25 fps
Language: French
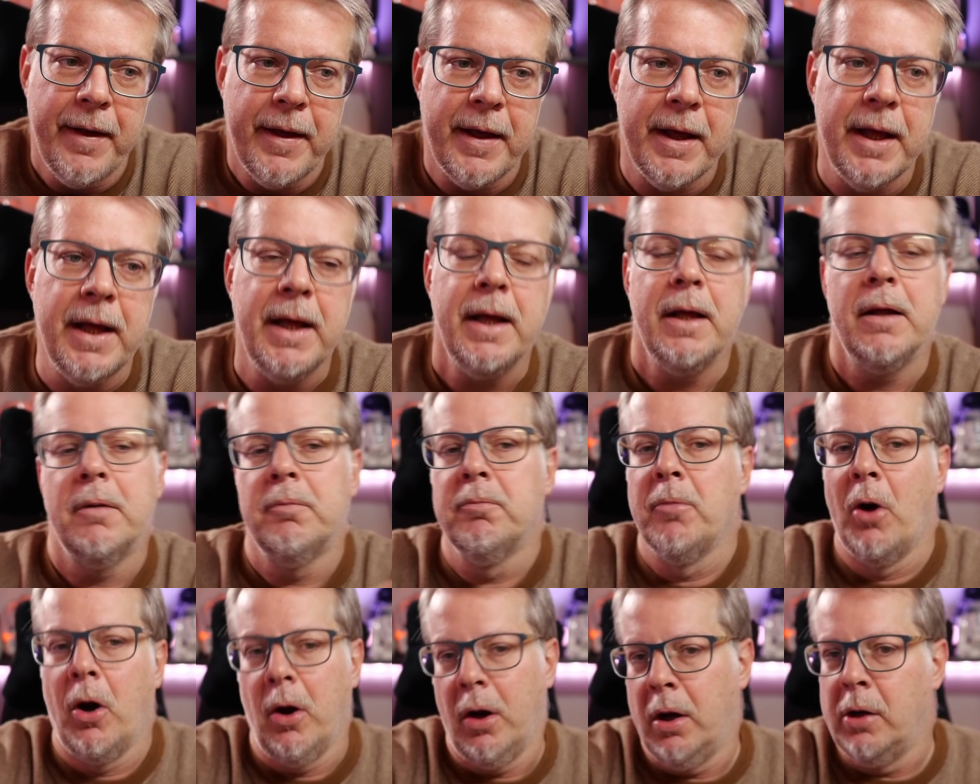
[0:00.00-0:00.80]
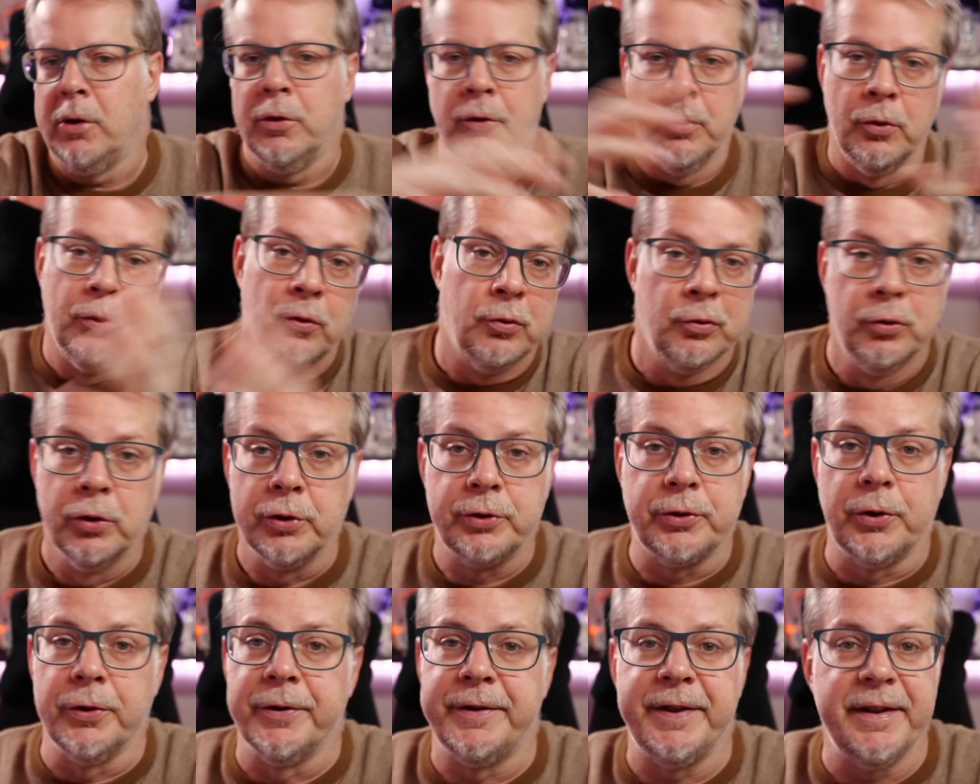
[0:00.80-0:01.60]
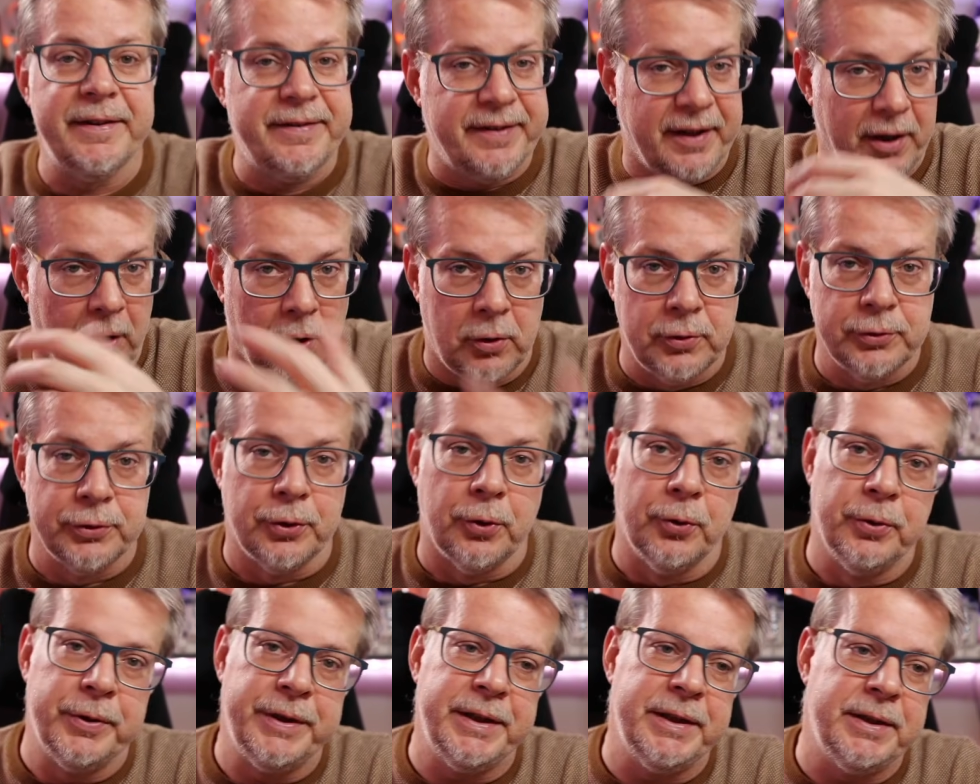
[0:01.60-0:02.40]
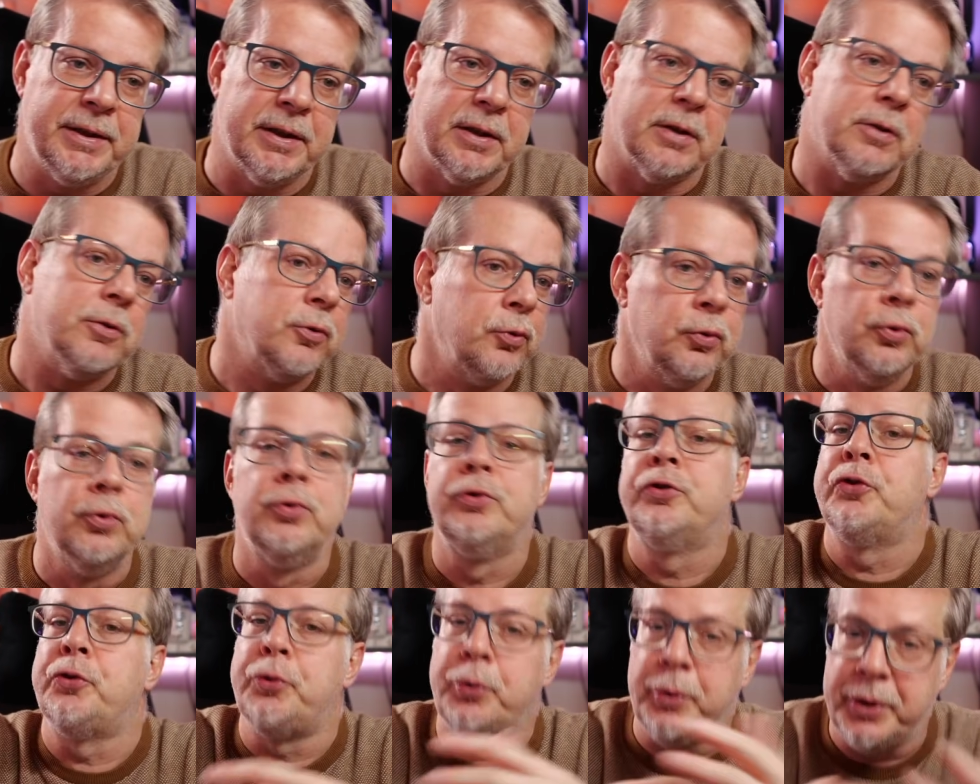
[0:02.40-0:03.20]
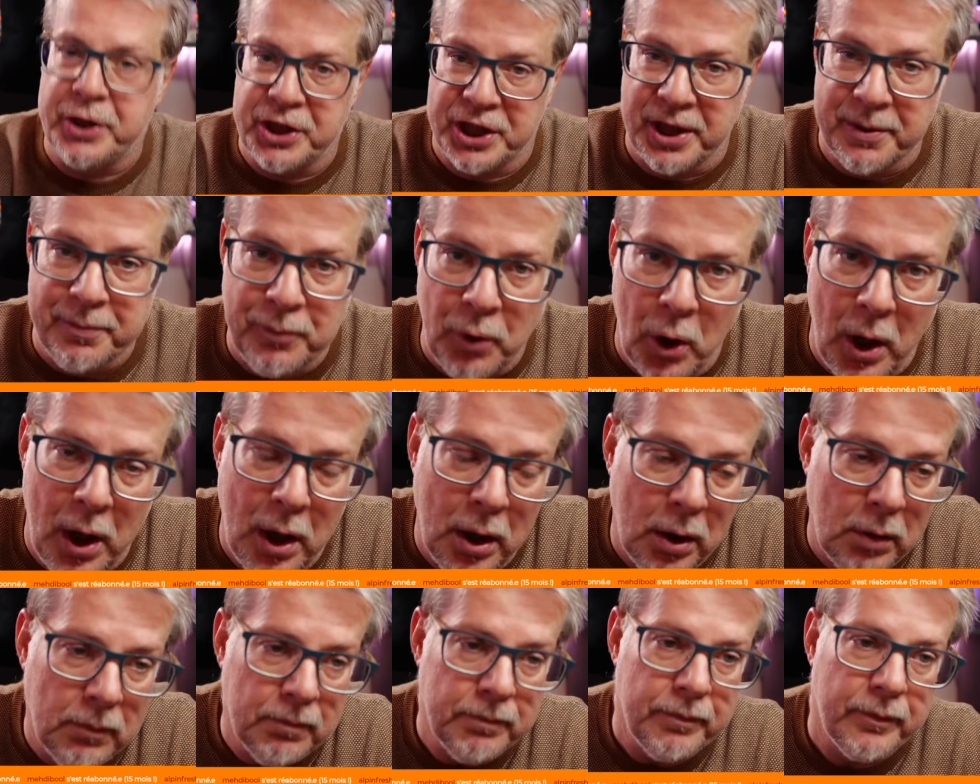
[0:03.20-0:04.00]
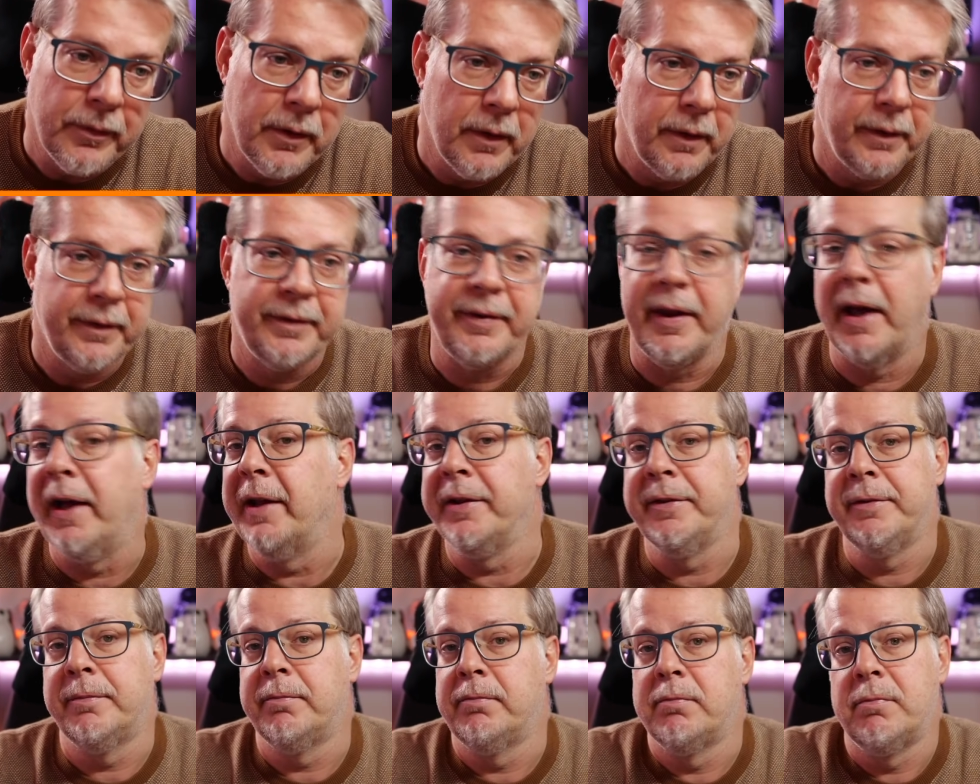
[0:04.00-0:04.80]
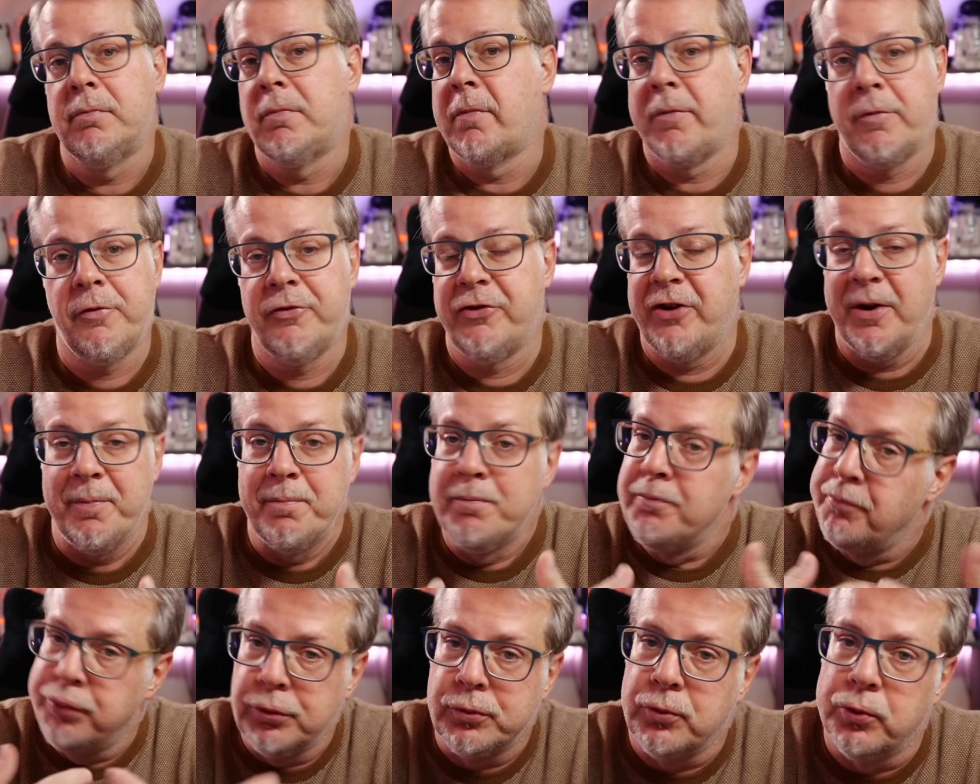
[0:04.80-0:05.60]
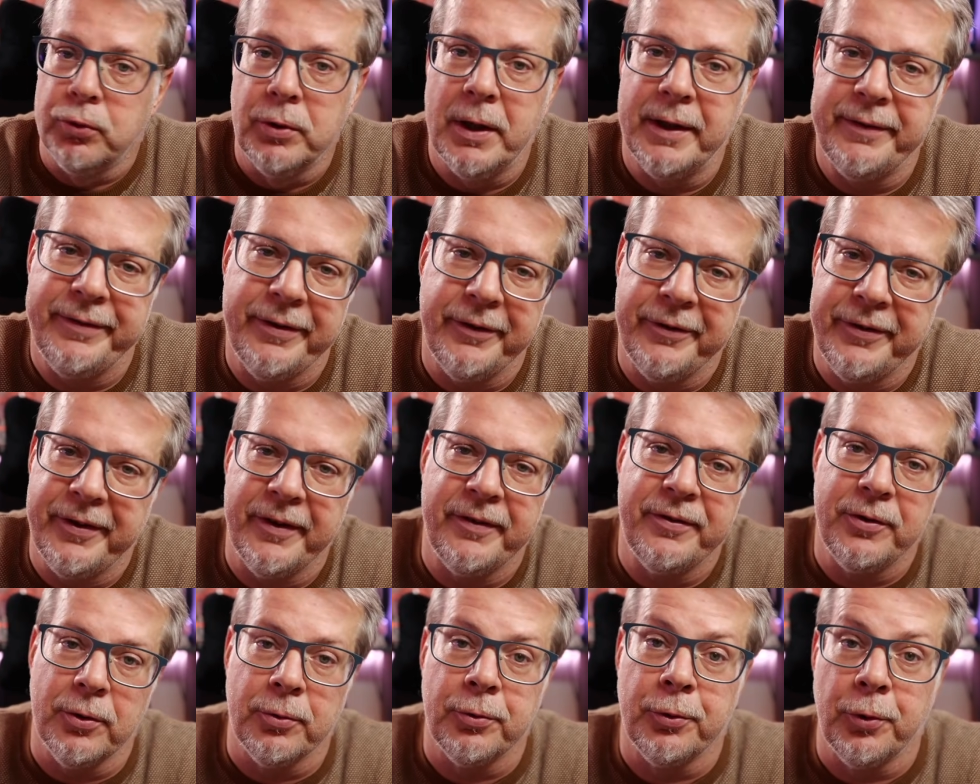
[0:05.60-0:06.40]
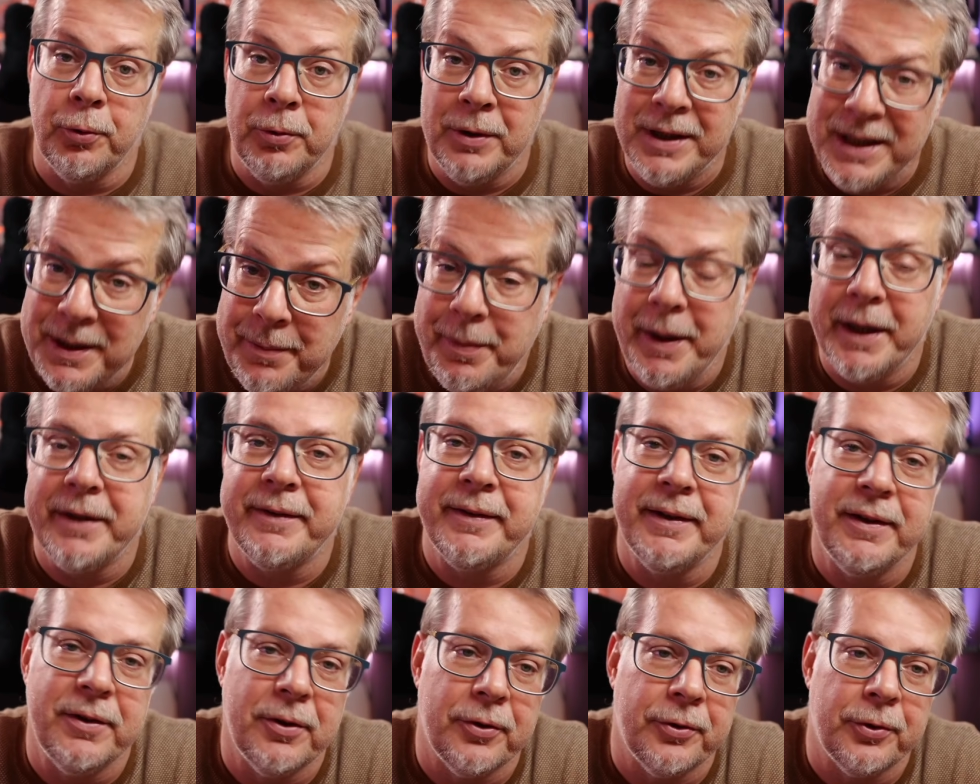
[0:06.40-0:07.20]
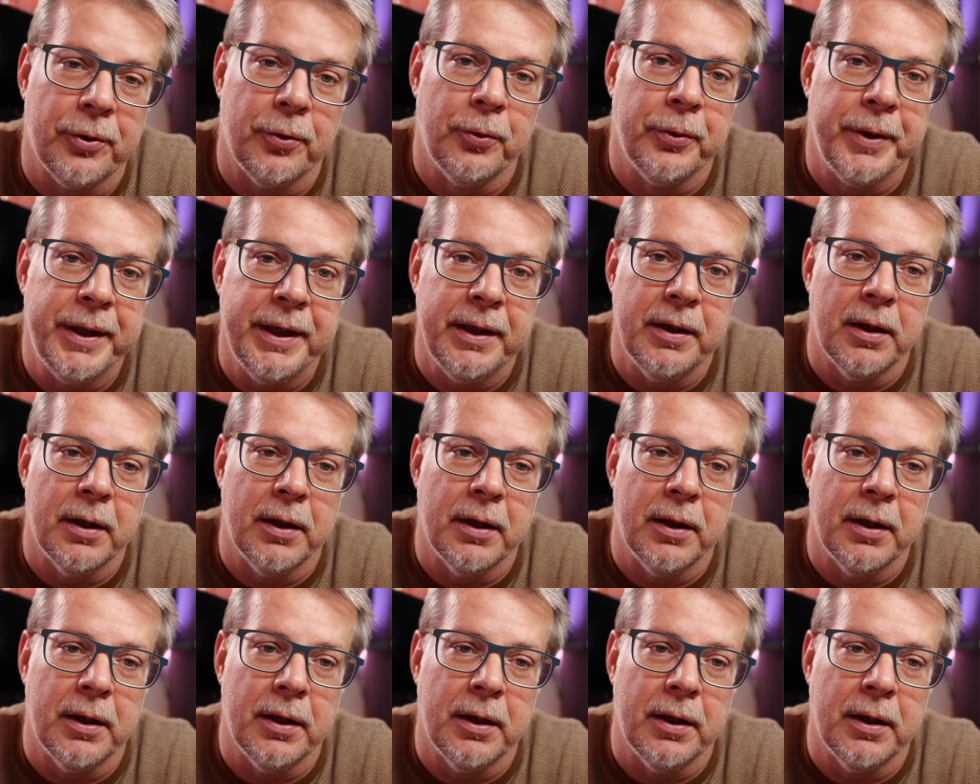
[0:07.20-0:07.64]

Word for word: Et bah, l'autre côté, c'est Android, où je suis chez moi. Ça, j'aime beaucoup la sensation de liberté d'Android.